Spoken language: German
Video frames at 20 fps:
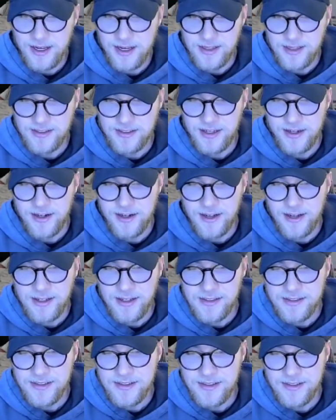sehr
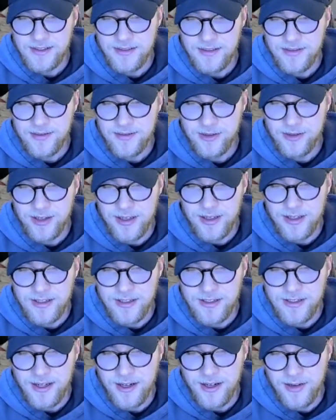nice. Wirklich
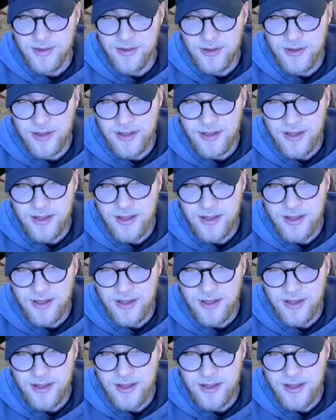sehr cool.